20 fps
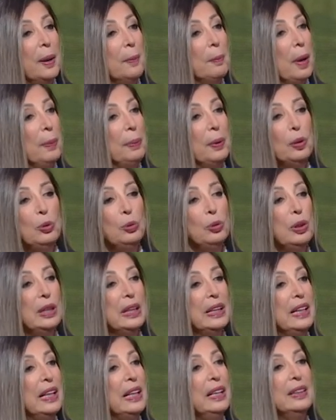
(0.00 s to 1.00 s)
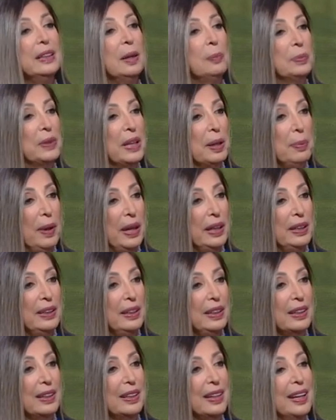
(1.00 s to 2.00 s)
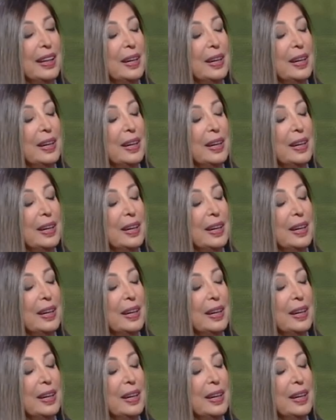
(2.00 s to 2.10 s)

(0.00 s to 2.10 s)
ما بيقولوا لي نحن متابعينك